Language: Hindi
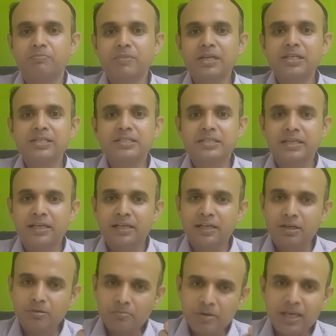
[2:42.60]
मील्स है
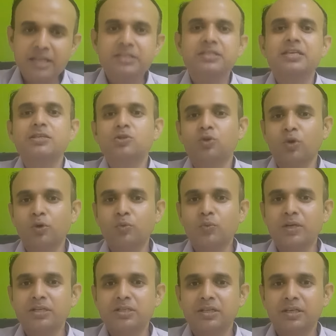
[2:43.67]
एक्सेस
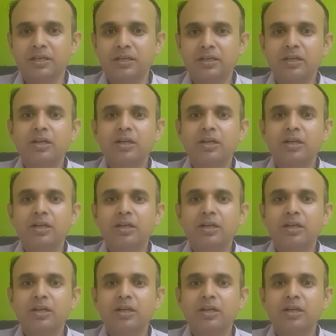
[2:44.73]
नॉनवेज है